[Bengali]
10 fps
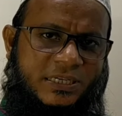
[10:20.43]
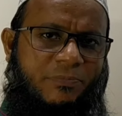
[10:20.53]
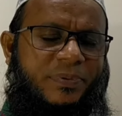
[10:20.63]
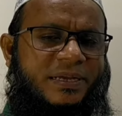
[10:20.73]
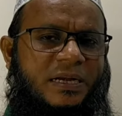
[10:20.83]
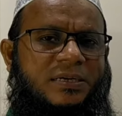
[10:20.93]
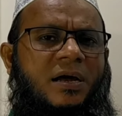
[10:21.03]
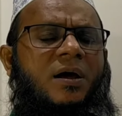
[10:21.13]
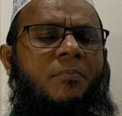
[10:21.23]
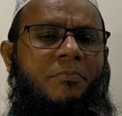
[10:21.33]
হিসাব
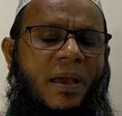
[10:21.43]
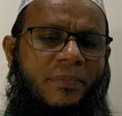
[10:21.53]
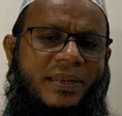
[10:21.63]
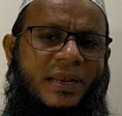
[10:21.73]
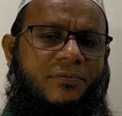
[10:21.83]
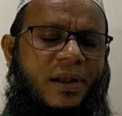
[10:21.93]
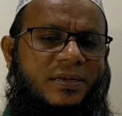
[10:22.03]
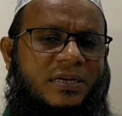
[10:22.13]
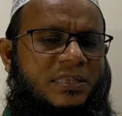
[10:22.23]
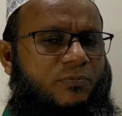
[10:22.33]
বিজ্ঞানটা বা আমেরিকান
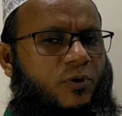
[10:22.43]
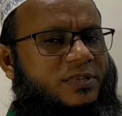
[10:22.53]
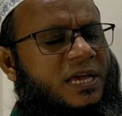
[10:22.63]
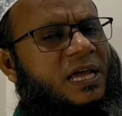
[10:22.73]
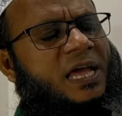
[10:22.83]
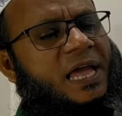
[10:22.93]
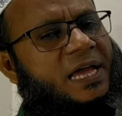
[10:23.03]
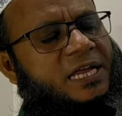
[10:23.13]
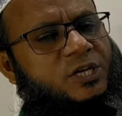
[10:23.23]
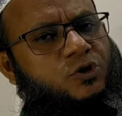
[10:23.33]
রাইটারদের বইতে
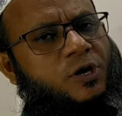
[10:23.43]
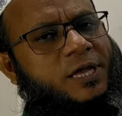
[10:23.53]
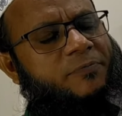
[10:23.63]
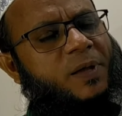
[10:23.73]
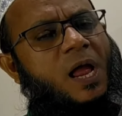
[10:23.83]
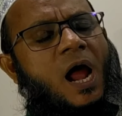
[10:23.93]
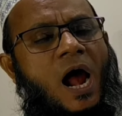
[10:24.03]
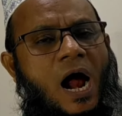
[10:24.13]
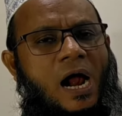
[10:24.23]
এখানে সংক্ষেপে